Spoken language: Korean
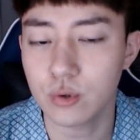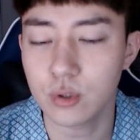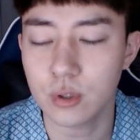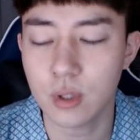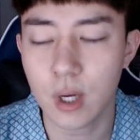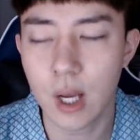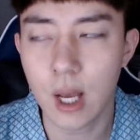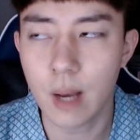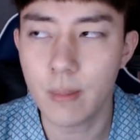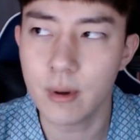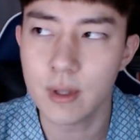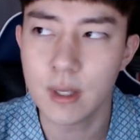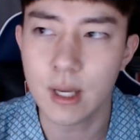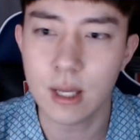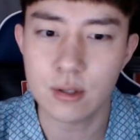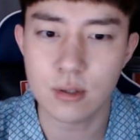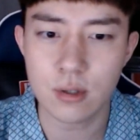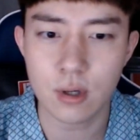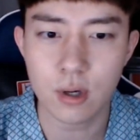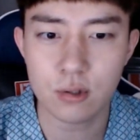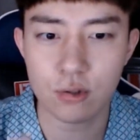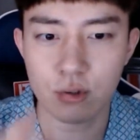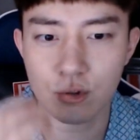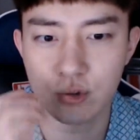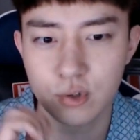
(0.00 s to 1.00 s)
그냥 가만히
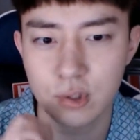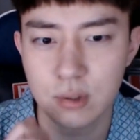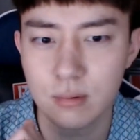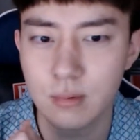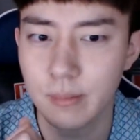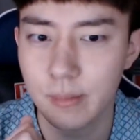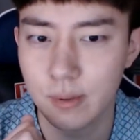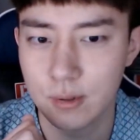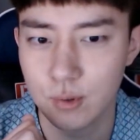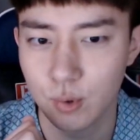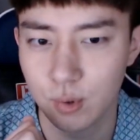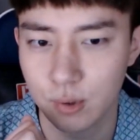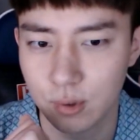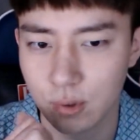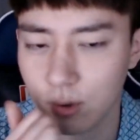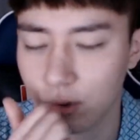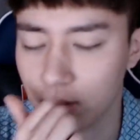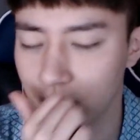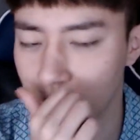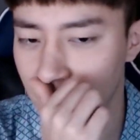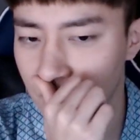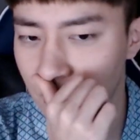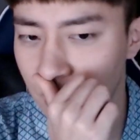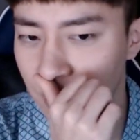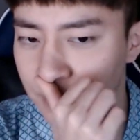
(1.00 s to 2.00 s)
앉아가지고 술만 마시고
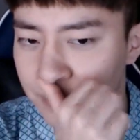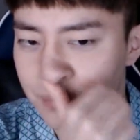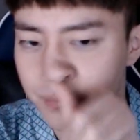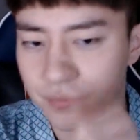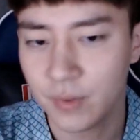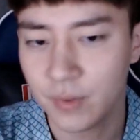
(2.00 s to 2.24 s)
있었거든요